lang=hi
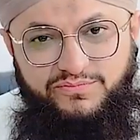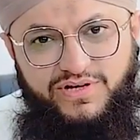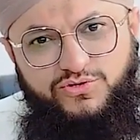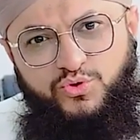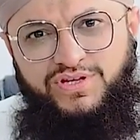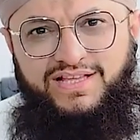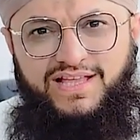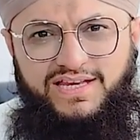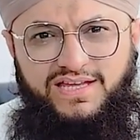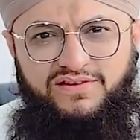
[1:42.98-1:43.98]
बस
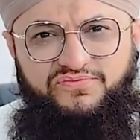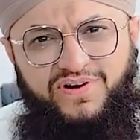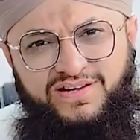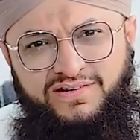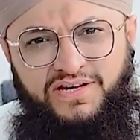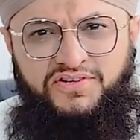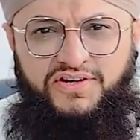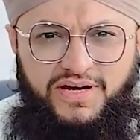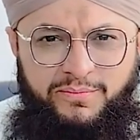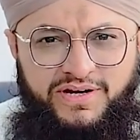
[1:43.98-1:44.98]
दुनियादारी फ़न
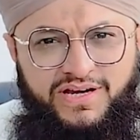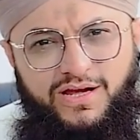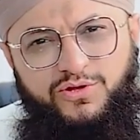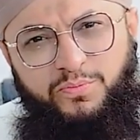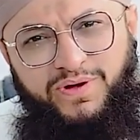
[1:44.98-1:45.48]
इंटरटेनमेंट के लिए तो